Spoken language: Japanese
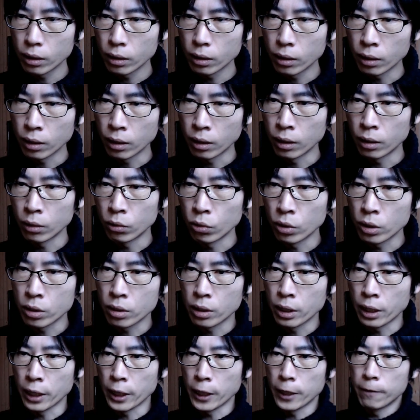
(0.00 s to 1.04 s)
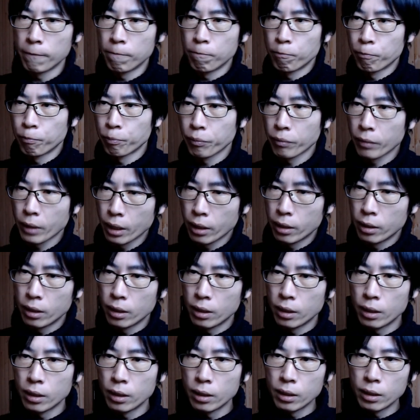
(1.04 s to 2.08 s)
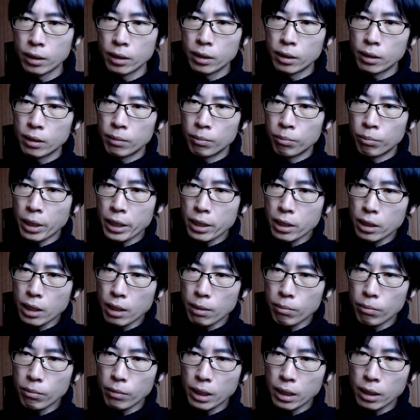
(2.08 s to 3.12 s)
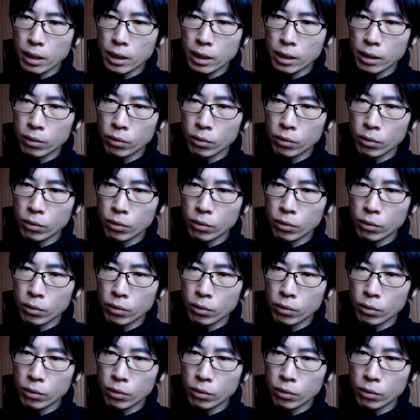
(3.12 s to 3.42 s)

えっ、ー、とですね、マイナンバー